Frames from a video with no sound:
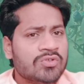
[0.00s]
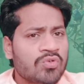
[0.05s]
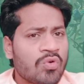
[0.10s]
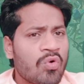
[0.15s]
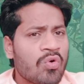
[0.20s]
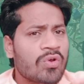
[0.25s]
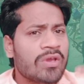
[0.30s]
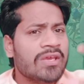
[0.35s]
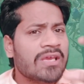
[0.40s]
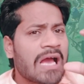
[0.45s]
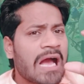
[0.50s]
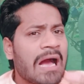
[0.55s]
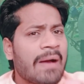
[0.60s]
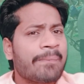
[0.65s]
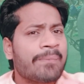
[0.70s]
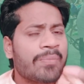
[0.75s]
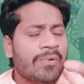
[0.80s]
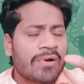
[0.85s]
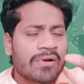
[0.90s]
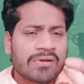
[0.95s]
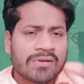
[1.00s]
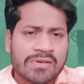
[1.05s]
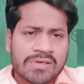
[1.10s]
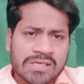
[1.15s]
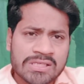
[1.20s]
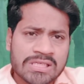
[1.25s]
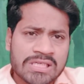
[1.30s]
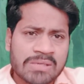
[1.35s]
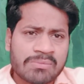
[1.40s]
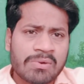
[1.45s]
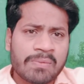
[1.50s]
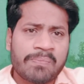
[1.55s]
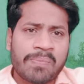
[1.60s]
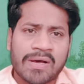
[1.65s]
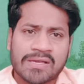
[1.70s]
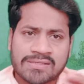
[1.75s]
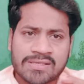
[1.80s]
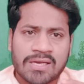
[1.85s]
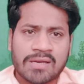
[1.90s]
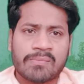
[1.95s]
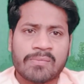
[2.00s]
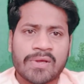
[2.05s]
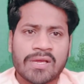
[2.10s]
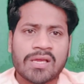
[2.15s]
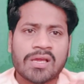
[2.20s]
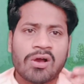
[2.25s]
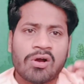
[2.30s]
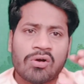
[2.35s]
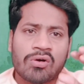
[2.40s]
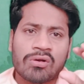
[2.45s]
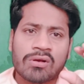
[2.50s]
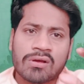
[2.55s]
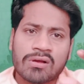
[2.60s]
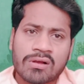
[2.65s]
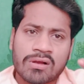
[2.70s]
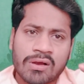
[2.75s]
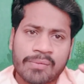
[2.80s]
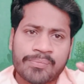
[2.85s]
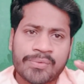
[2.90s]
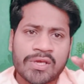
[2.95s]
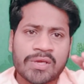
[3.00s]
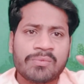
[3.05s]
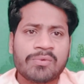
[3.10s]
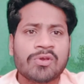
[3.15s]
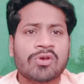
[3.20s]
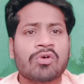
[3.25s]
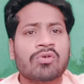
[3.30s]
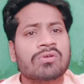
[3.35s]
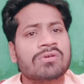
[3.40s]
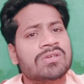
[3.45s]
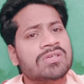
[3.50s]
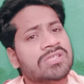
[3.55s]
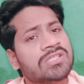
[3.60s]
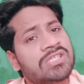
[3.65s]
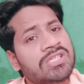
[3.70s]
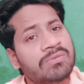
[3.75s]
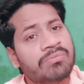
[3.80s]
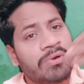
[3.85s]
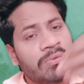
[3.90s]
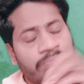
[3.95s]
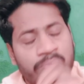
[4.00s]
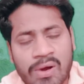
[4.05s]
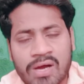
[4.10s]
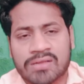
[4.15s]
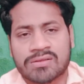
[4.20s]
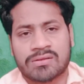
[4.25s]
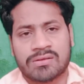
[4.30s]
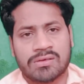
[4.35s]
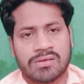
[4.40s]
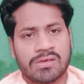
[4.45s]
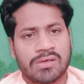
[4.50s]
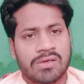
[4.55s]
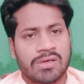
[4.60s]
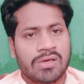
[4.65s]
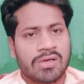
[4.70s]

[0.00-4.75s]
जो कि आप किसी भी फसल में और कभी भी और किसी भी वक्त